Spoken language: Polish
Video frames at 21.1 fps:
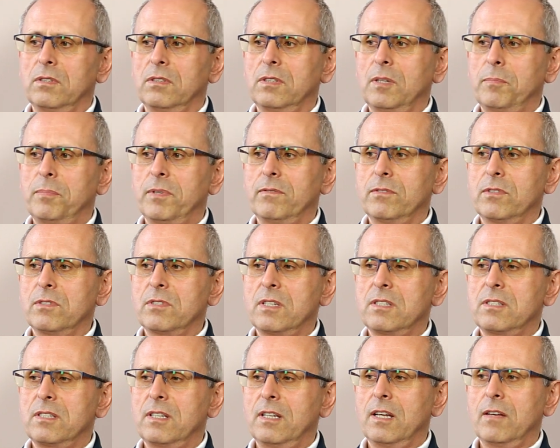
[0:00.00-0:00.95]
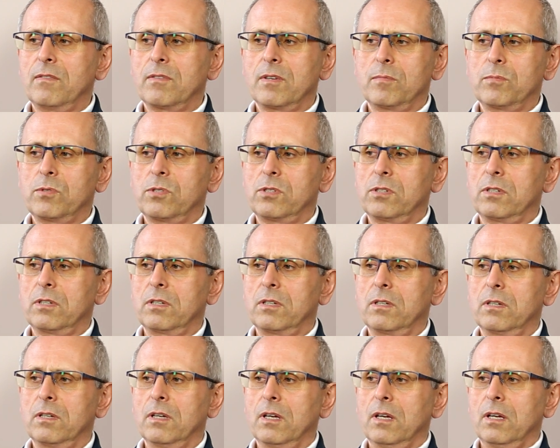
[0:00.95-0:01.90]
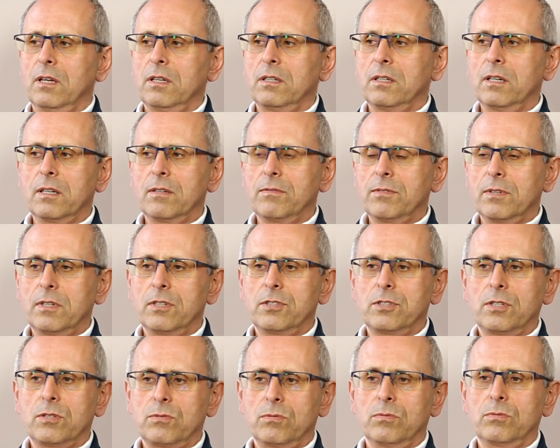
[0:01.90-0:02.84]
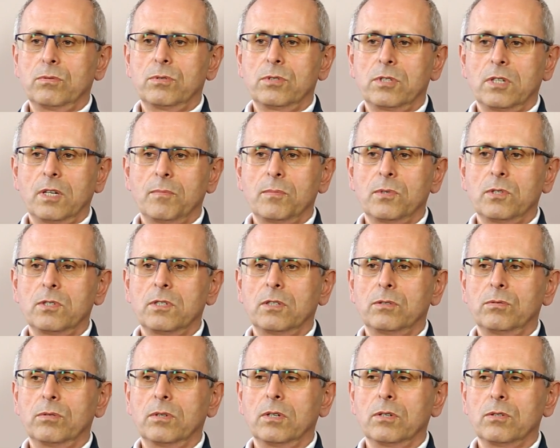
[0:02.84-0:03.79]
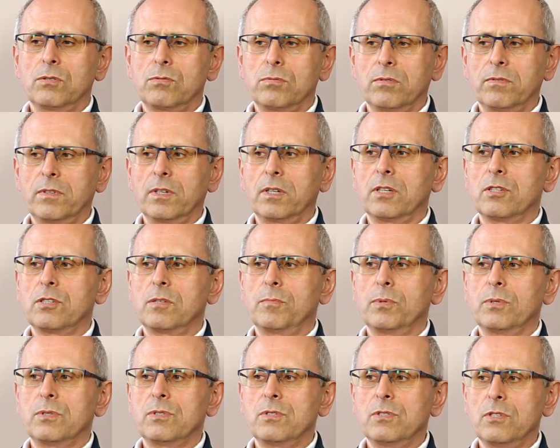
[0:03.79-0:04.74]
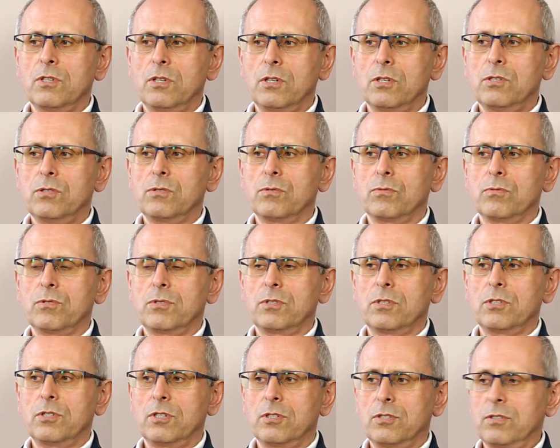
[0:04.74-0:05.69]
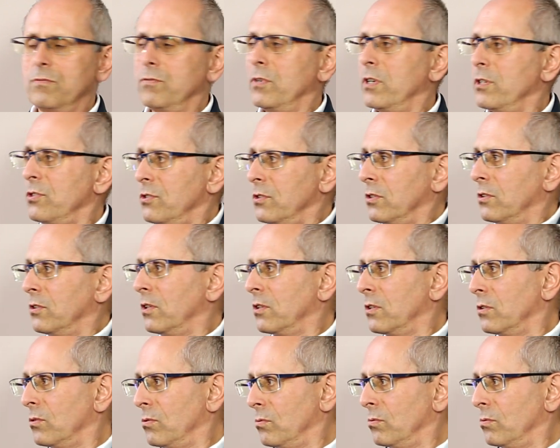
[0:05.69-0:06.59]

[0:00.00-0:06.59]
y, naprawdę zastanawiam się, jak wiele szacunku trzeba mieć dla drugiego człowieka, żeby znieść różne rzeczy, właśnie takie